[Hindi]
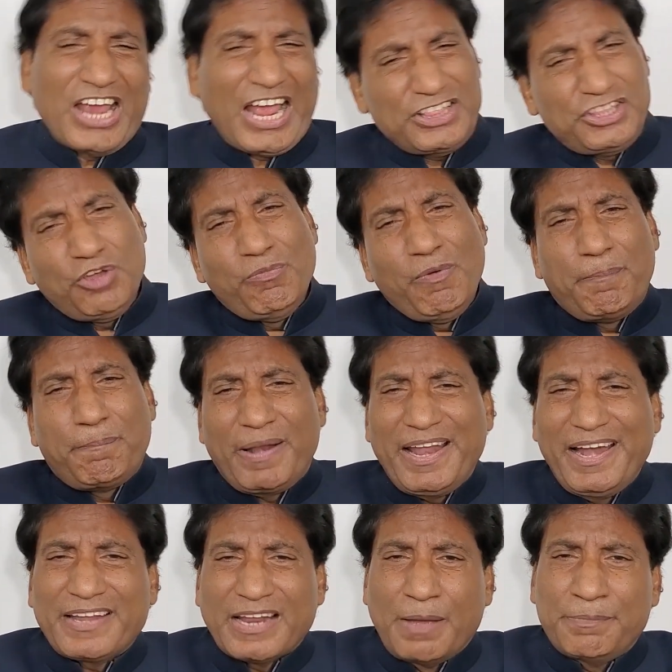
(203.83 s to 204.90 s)
शादियों में
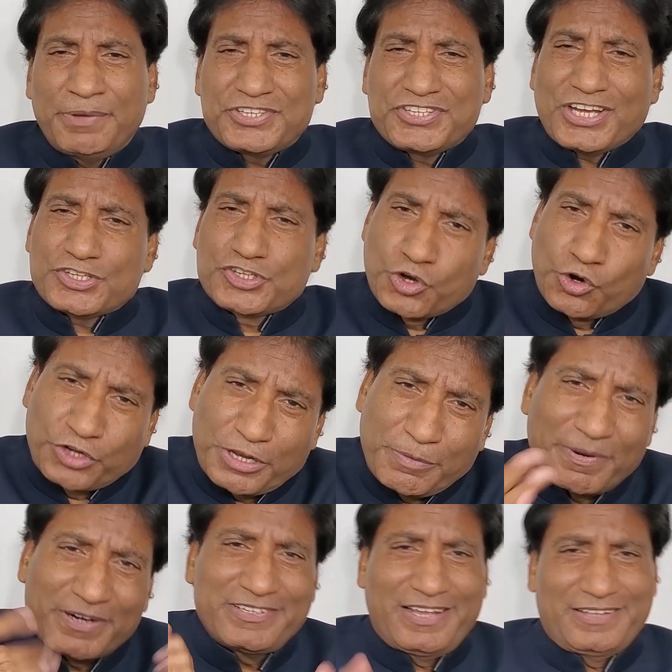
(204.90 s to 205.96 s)
प्लेट हमेशा
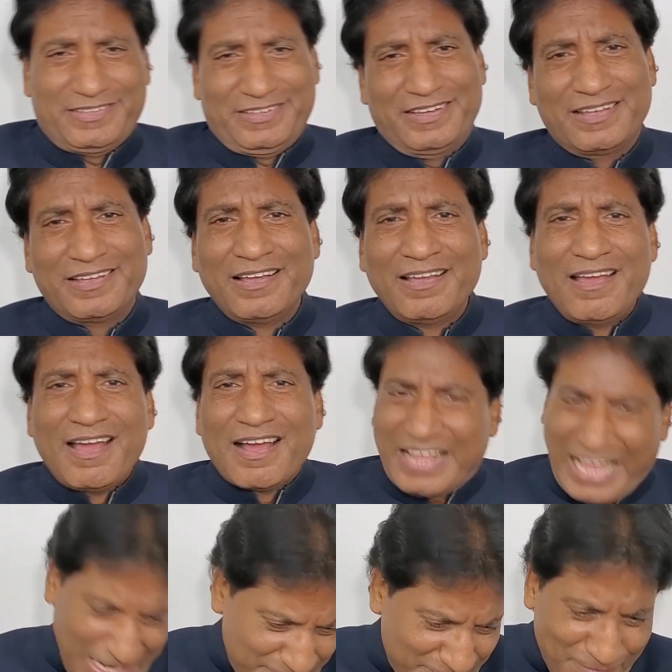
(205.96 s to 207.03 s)
छोटी पड़ जाती है
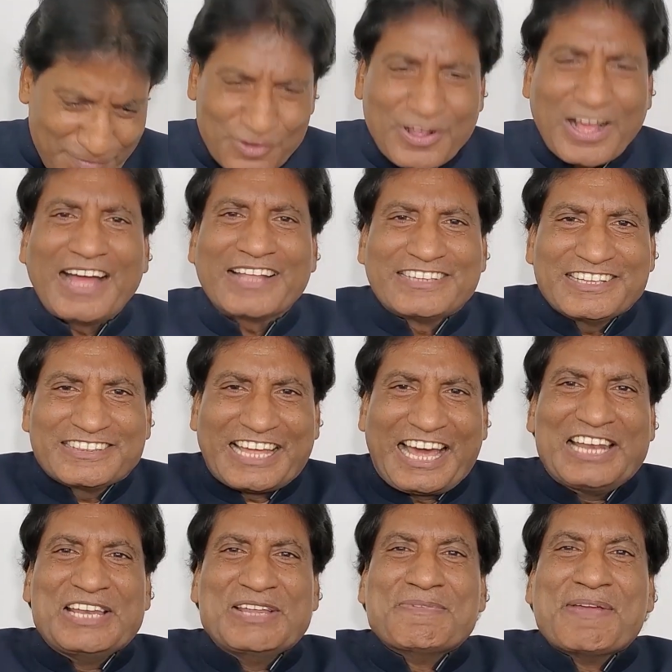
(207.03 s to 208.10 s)
घर में हम लोग खाते
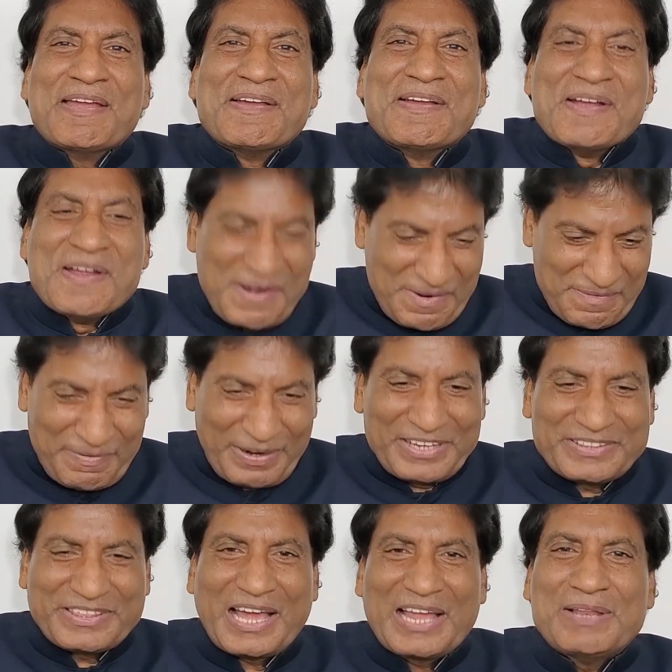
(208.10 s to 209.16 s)
थाली में
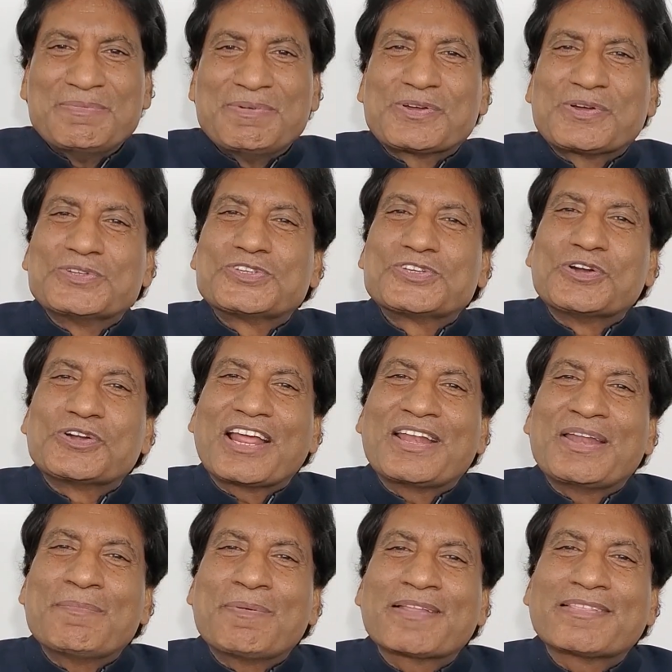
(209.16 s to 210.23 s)
बड़ी थाली में कुछ
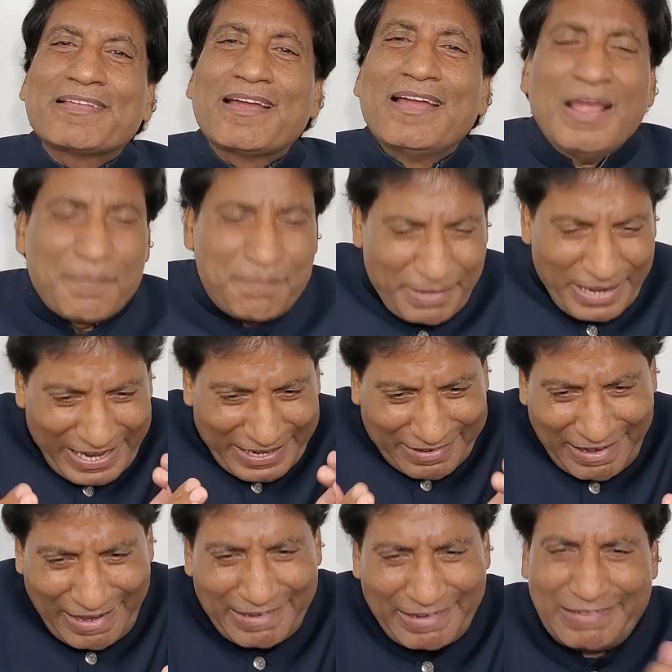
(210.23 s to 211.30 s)
छोटा नहीं पड़ता
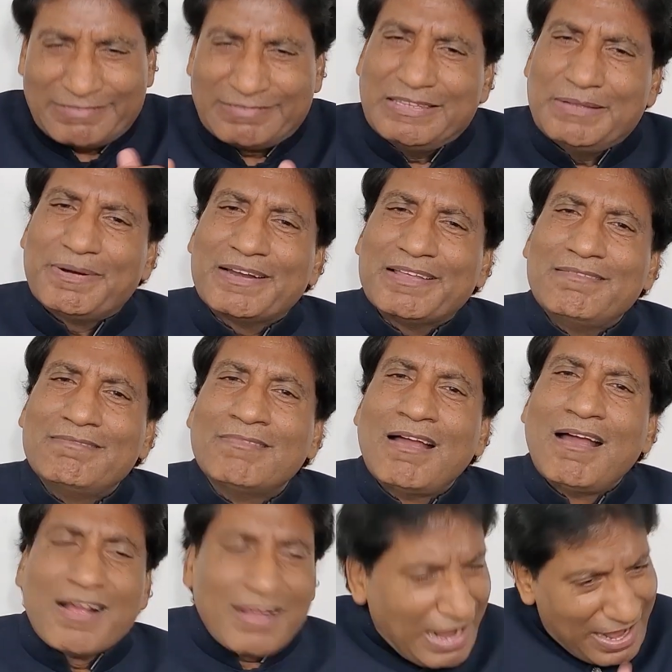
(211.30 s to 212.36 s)
प्लेट लाएंगे इतनी बड़ी
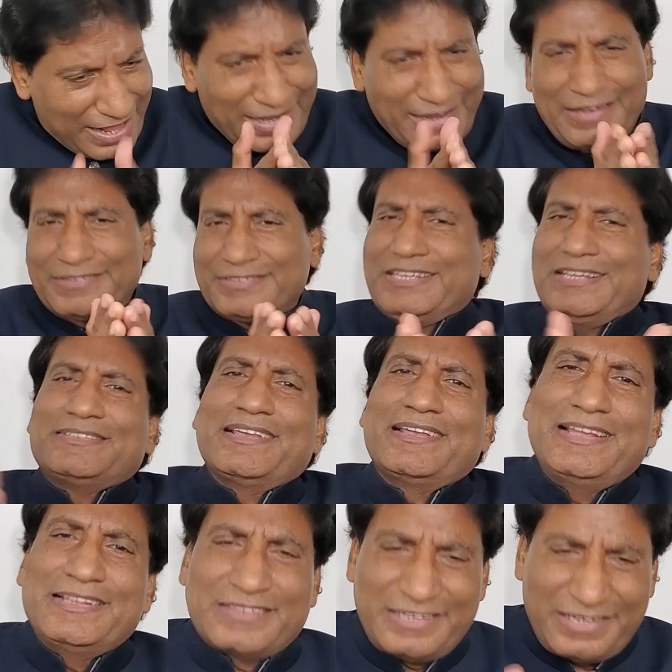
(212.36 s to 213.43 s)
खाने की
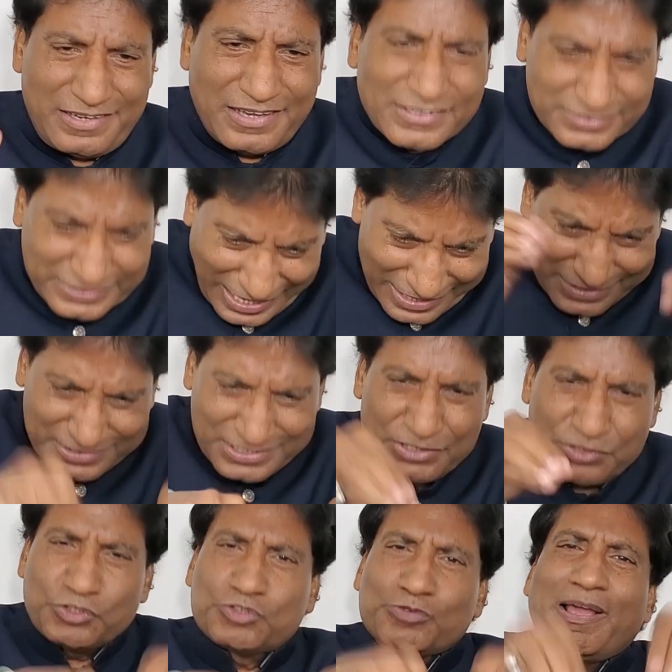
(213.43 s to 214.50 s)
चीजें इतनी सारी
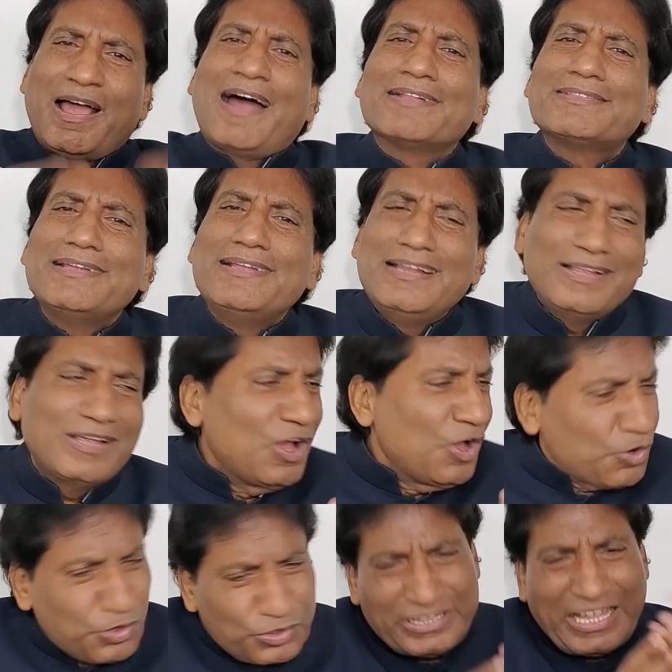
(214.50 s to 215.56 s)
चीजें उसमें आती
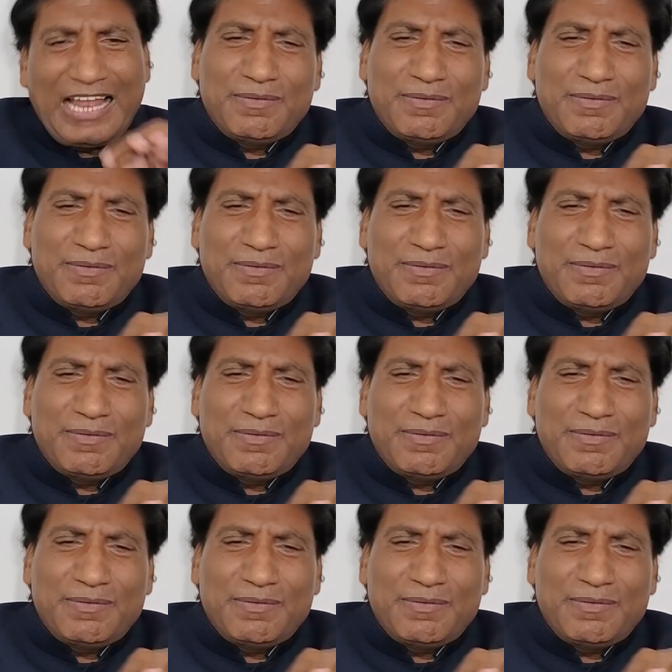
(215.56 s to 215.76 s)
नहीं कोई